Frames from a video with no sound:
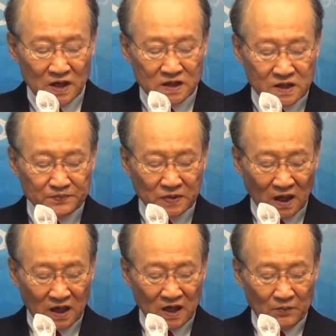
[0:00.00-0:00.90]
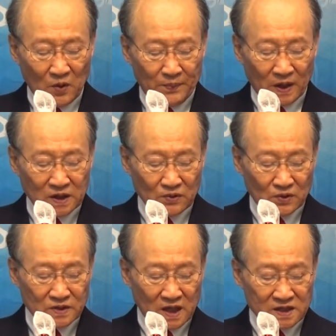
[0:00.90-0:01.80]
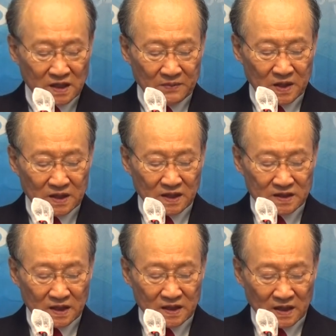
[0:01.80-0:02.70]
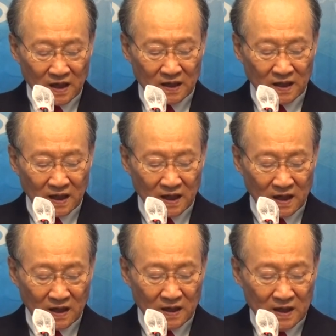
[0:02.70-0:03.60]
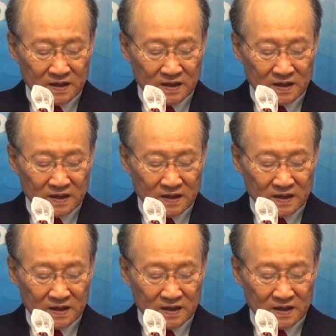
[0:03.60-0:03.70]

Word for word: 십자가에 못 박히고 제3일에 다 살아나라야